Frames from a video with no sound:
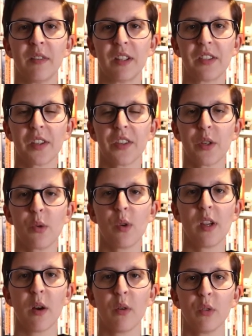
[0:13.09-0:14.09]
va
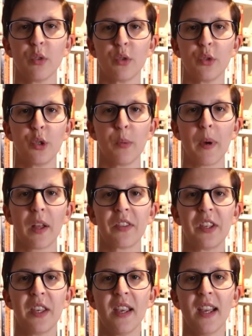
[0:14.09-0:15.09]
s'articuler en deux
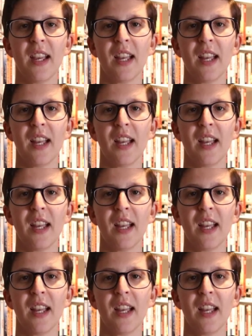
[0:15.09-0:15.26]
parties.